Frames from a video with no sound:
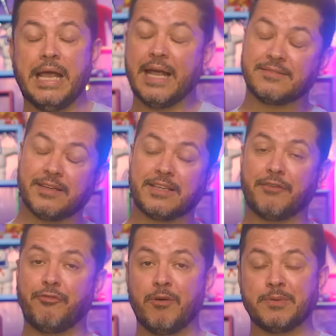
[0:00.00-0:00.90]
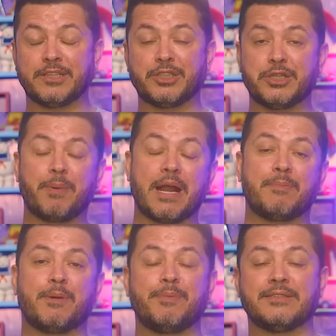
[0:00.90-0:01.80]
É, de certa forma, se a gente parar
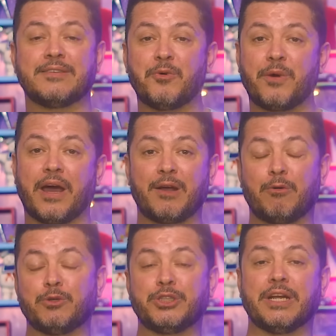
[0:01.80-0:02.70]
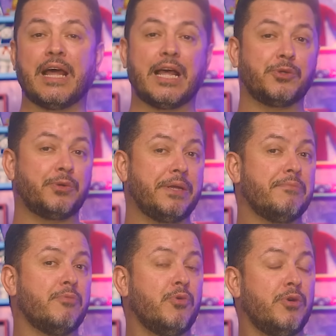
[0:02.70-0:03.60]
para pensar, o cara é congelado e
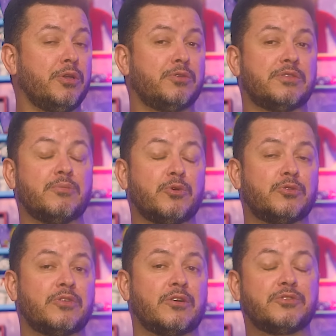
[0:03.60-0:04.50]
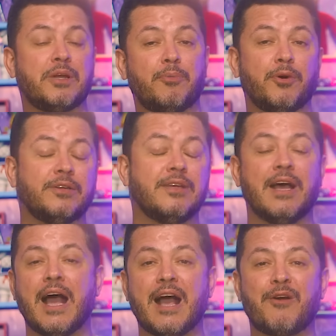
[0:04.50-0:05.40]
muitos e muitos anos depois
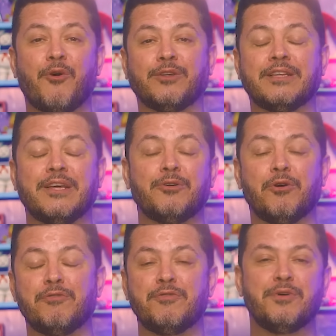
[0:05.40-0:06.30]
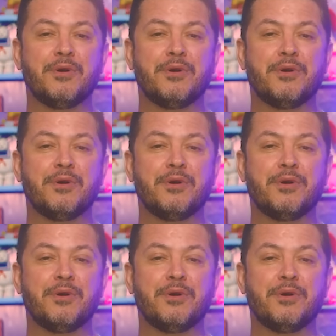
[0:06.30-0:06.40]
acorda de novo,